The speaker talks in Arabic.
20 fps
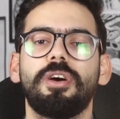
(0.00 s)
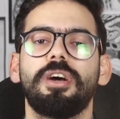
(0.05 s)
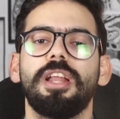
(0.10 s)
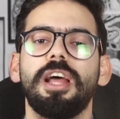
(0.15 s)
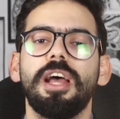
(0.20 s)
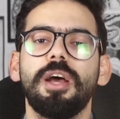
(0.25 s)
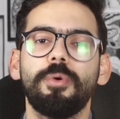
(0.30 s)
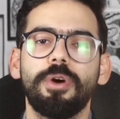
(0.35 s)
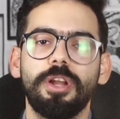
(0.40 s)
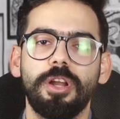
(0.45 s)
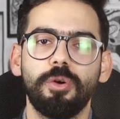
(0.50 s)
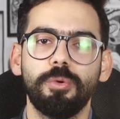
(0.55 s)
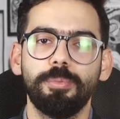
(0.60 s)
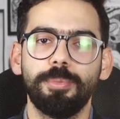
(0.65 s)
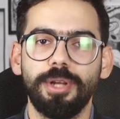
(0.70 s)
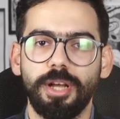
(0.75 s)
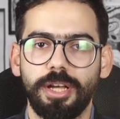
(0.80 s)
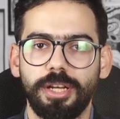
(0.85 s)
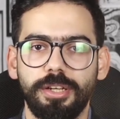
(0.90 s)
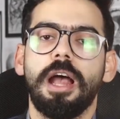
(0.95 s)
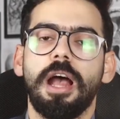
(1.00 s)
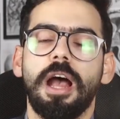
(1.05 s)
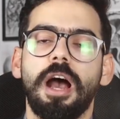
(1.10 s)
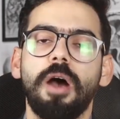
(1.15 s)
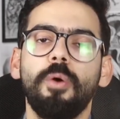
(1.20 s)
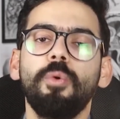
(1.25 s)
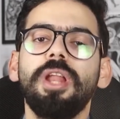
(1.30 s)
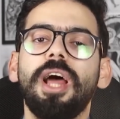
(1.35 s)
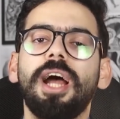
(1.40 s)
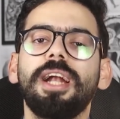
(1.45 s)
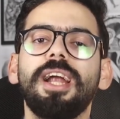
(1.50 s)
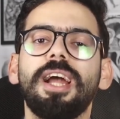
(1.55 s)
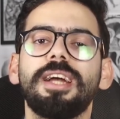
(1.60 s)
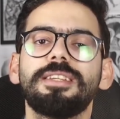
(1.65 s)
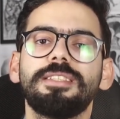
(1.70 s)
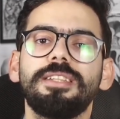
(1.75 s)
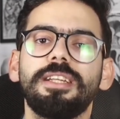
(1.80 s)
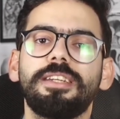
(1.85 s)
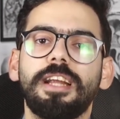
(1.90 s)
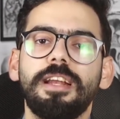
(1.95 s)
القناه ولو بلايك اول حاجه
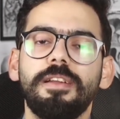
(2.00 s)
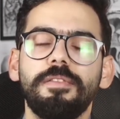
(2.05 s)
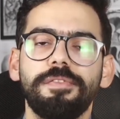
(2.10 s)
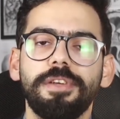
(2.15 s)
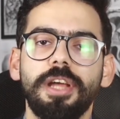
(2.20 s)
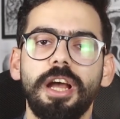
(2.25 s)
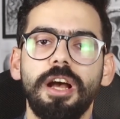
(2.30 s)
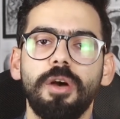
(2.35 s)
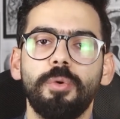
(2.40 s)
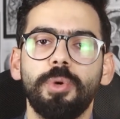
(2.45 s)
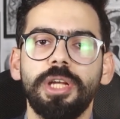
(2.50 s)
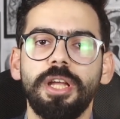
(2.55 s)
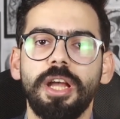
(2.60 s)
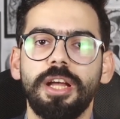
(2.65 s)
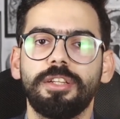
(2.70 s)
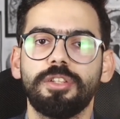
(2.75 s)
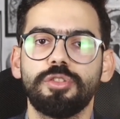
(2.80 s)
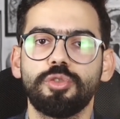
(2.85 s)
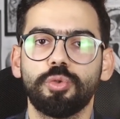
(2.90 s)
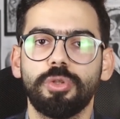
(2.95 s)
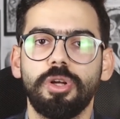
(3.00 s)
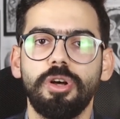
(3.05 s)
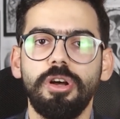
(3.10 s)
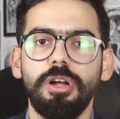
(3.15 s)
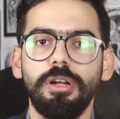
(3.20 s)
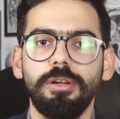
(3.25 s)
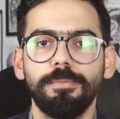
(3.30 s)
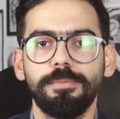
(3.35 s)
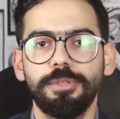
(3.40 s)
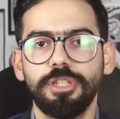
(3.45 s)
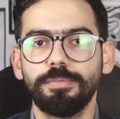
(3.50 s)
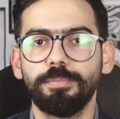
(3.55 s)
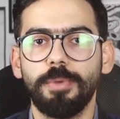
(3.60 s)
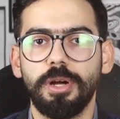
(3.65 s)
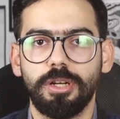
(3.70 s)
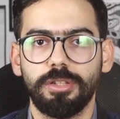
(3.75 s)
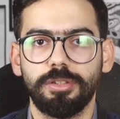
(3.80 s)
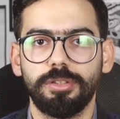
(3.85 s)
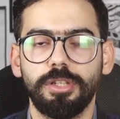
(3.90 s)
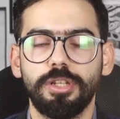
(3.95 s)
عايزين نتكلم فيها وهي ان الصداع مش
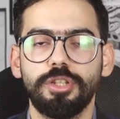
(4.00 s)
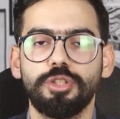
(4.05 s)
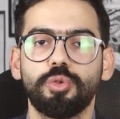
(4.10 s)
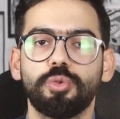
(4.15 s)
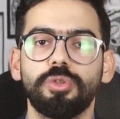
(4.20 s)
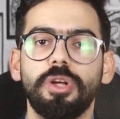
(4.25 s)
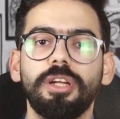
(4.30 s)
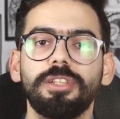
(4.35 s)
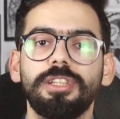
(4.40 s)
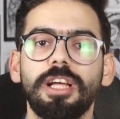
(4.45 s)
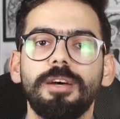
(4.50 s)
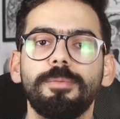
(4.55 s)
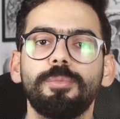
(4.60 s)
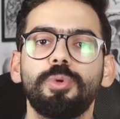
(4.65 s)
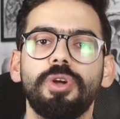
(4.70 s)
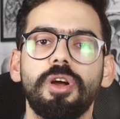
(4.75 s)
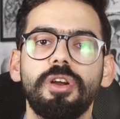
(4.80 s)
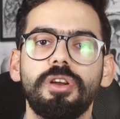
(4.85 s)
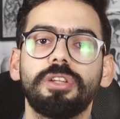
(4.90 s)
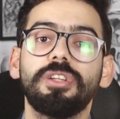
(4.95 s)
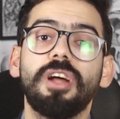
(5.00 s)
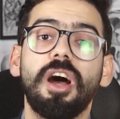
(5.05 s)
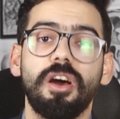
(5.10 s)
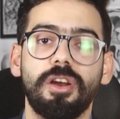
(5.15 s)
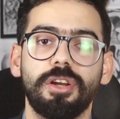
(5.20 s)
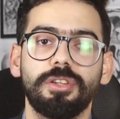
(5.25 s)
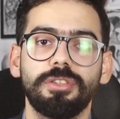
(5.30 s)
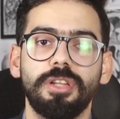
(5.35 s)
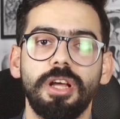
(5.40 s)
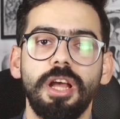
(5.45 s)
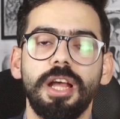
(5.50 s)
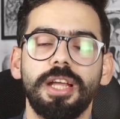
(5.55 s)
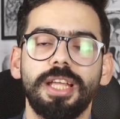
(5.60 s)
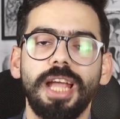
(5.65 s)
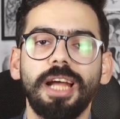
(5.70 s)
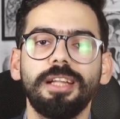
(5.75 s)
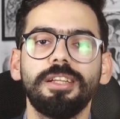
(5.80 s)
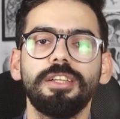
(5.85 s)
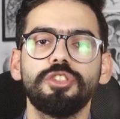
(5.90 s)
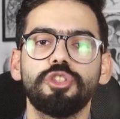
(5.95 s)
مرض الصداع ده مجرد عرض
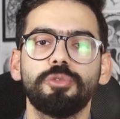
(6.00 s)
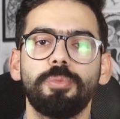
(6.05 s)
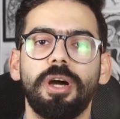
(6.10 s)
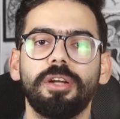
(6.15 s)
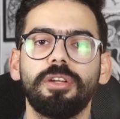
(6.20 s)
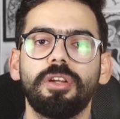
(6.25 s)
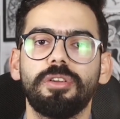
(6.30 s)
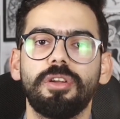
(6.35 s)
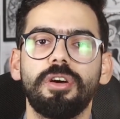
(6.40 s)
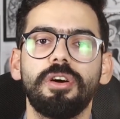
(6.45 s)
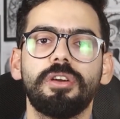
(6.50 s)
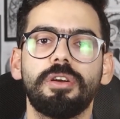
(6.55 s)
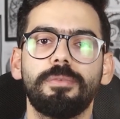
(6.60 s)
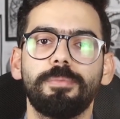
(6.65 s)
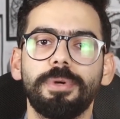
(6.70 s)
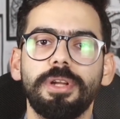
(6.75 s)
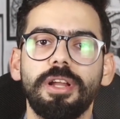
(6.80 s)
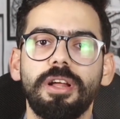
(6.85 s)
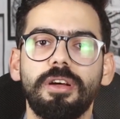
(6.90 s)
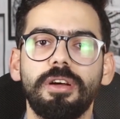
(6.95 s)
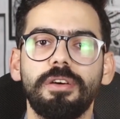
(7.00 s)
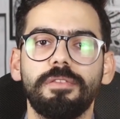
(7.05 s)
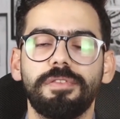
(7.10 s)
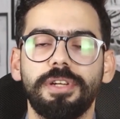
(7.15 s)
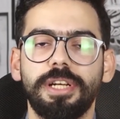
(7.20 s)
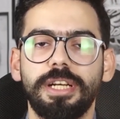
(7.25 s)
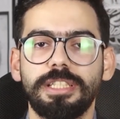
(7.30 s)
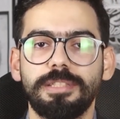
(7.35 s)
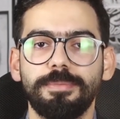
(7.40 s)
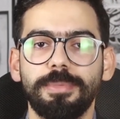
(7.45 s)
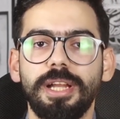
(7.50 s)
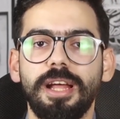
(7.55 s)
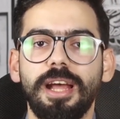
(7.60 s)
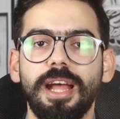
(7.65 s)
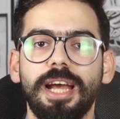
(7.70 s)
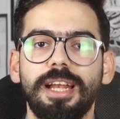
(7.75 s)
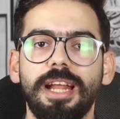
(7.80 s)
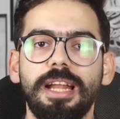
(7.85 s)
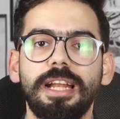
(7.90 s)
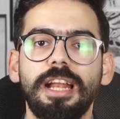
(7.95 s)
يعني سبحان الله ربنا في
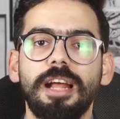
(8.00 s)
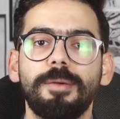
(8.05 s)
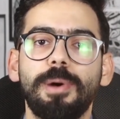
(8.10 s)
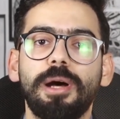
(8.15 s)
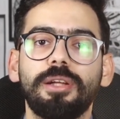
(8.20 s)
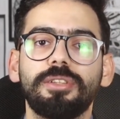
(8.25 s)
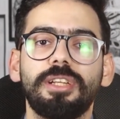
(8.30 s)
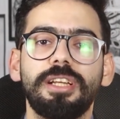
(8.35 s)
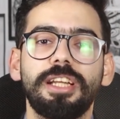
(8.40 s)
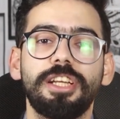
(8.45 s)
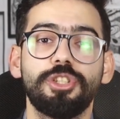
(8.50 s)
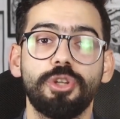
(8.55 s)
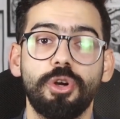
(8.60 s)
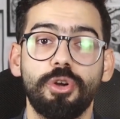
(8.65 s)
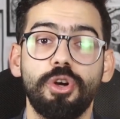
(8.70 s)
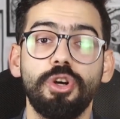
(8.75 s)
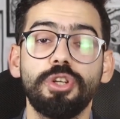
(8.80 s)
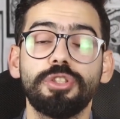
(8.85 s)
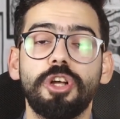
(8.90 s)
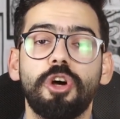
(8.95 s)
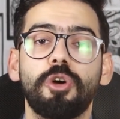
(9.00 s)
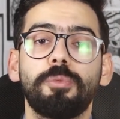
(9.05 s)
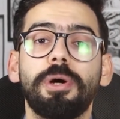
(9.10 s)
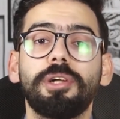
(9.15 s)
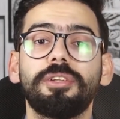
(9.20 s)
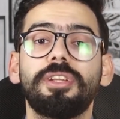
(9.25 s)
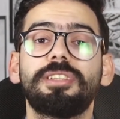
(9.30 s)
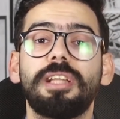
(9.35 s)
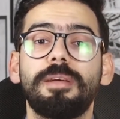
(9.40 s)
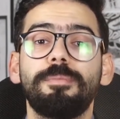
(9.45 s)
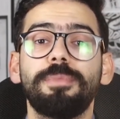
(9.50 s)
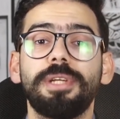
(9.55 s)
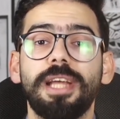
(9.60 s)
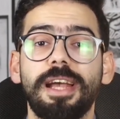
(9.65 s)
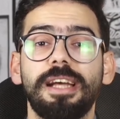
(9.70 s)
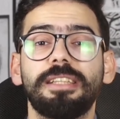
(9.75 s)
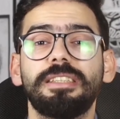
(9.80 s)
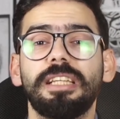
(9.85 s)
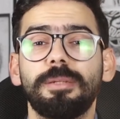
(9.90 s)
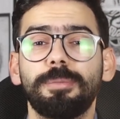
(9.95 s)
جسمنا خلق لنا بعض الاشارات او بعض
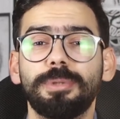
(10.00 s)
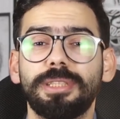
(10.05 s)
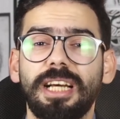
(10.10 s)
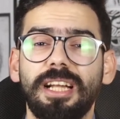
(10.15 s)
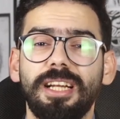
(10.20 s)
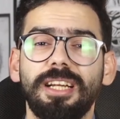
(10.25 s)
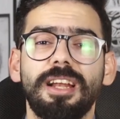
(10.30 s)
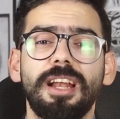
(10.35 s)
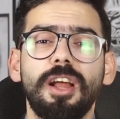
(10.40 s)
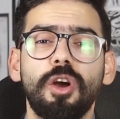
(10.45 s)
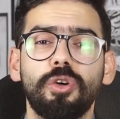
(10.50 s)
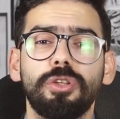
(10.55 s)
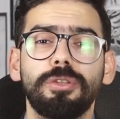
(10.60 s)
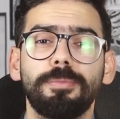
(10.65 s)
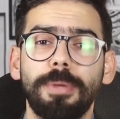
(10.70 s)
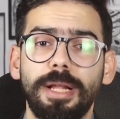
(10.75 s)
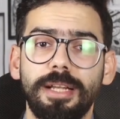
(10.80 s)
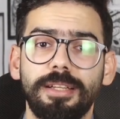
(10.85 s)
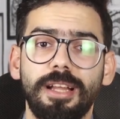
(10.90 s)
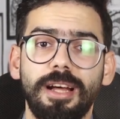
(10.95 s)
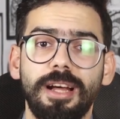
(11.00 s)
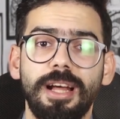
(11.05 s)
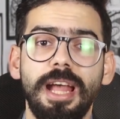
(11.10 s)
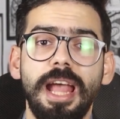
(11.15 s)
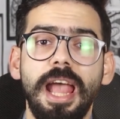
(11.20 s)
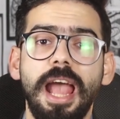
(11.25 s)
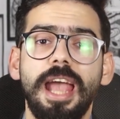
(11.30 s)
التنبيهات اللي بتخلينا ناخد بالنا